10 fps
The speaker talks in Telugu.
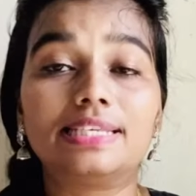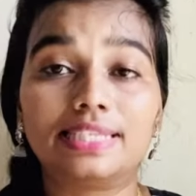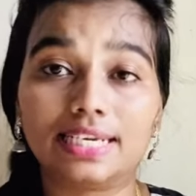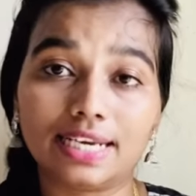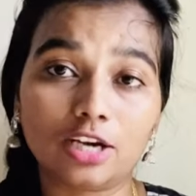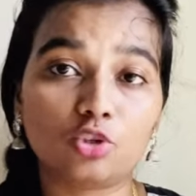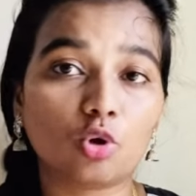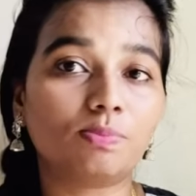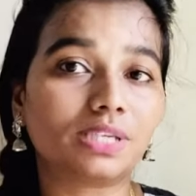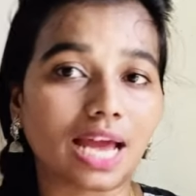సిండేట్
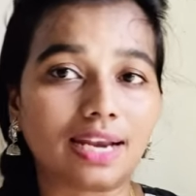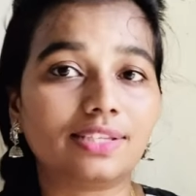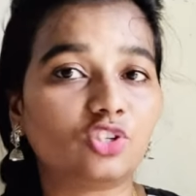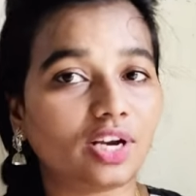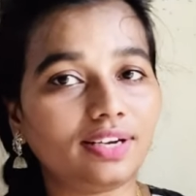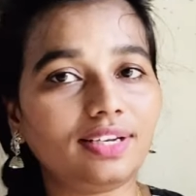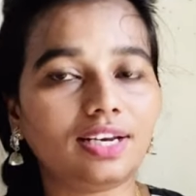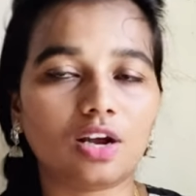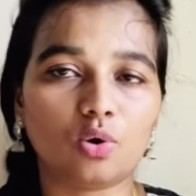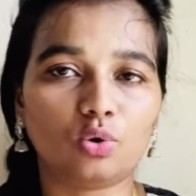సోప్ చాలా
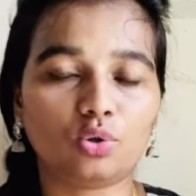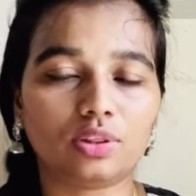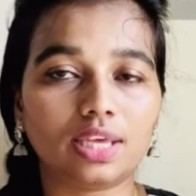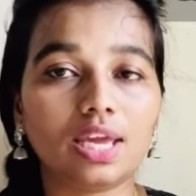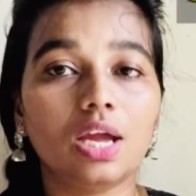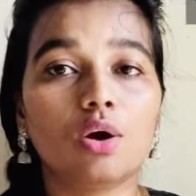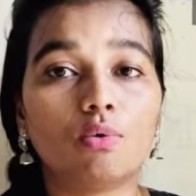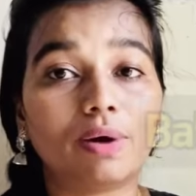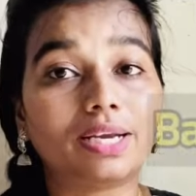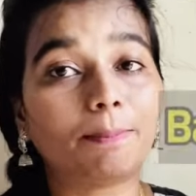జెంటిల్గా ఉంటుంది
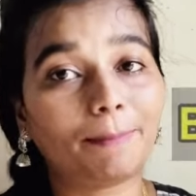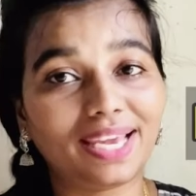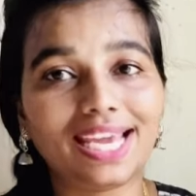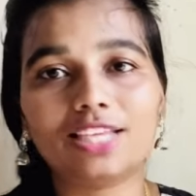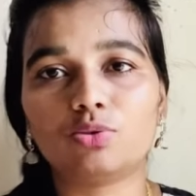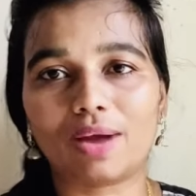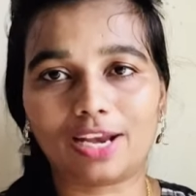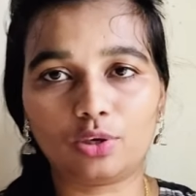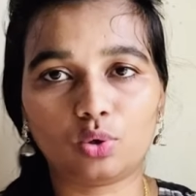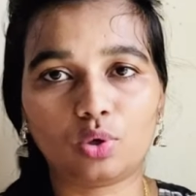వాటి పీహెచ్
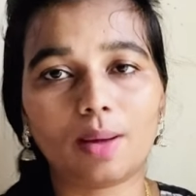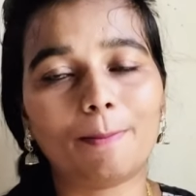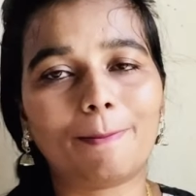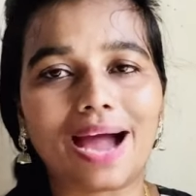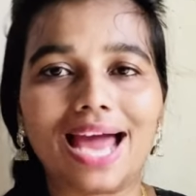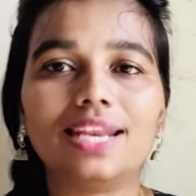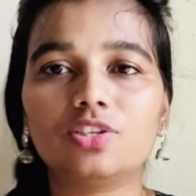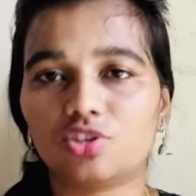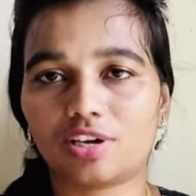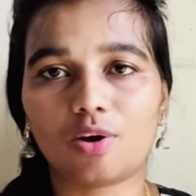వాల్యూ కూడా
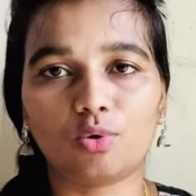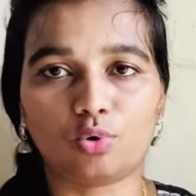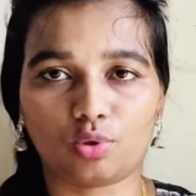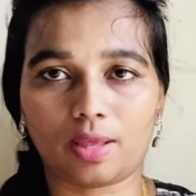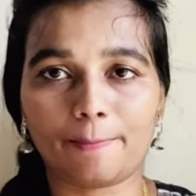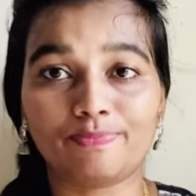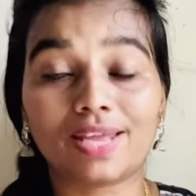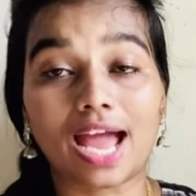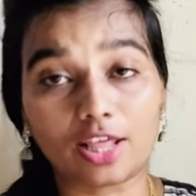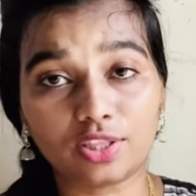బ్యాలెన్స్డ్గా ఉంటుంది
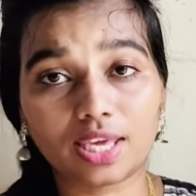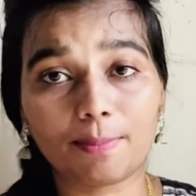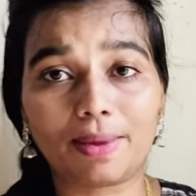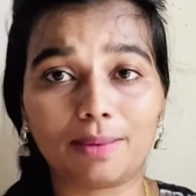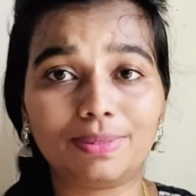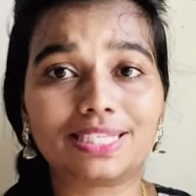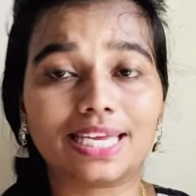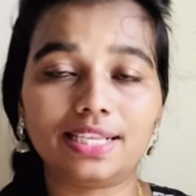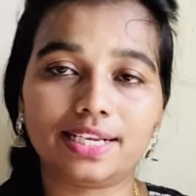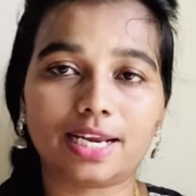అందుకే
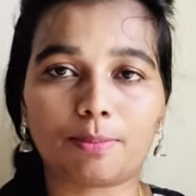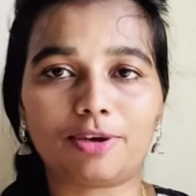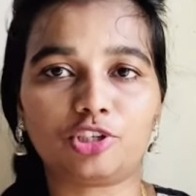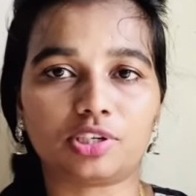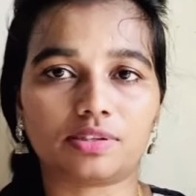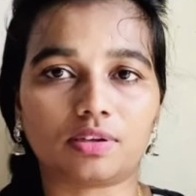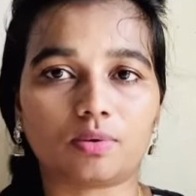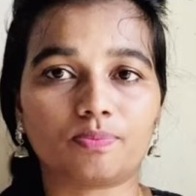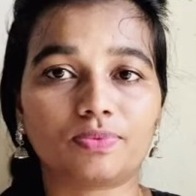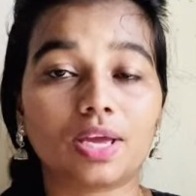బేబీస్కి ఇది రికమెండ్
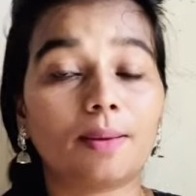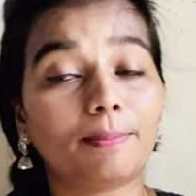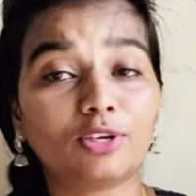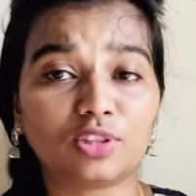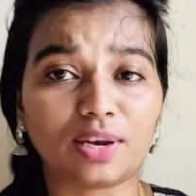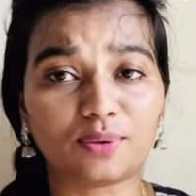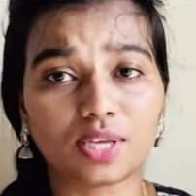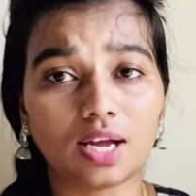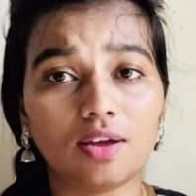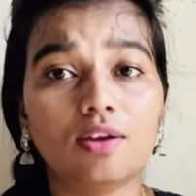చేస్తారు మీకు
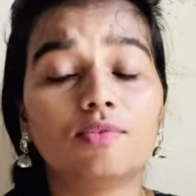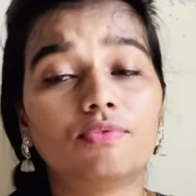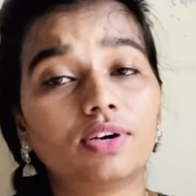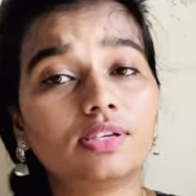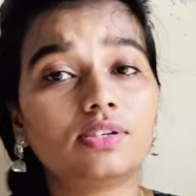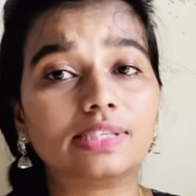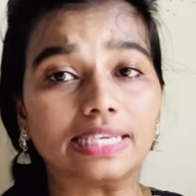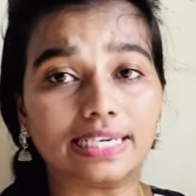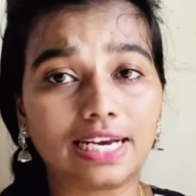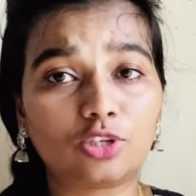తెలుసా ఫస్ట్
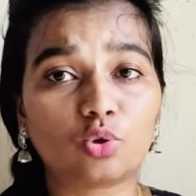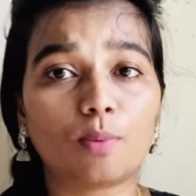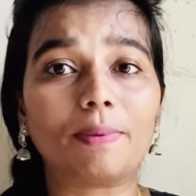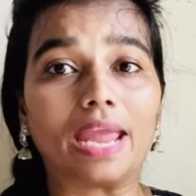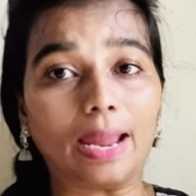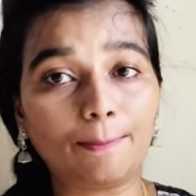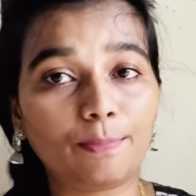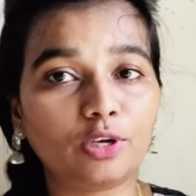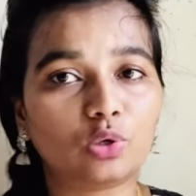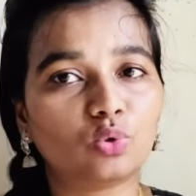సిండేట్ సోప్
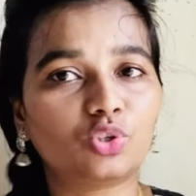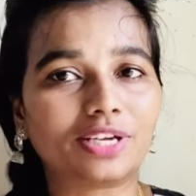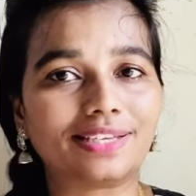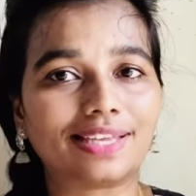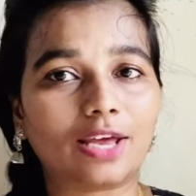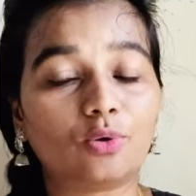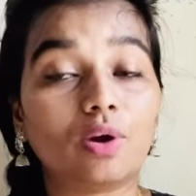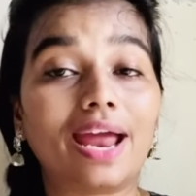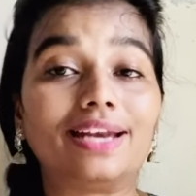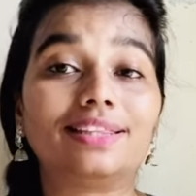ఎప్పుడు యూజ్ చేశారు
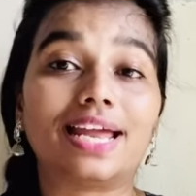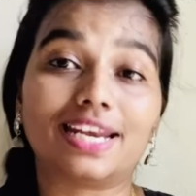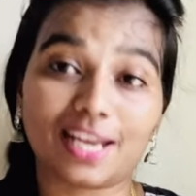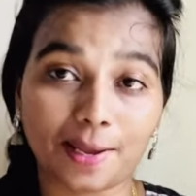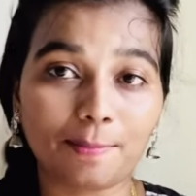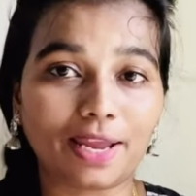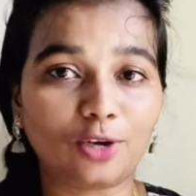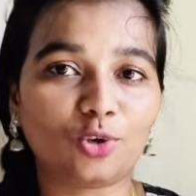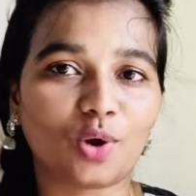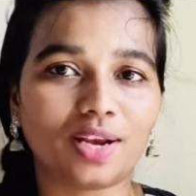అండ్ దాని నేమ్
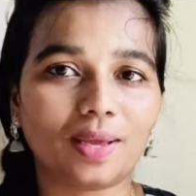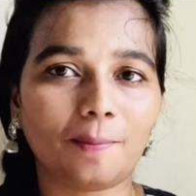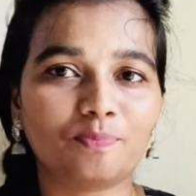ఏంటో అని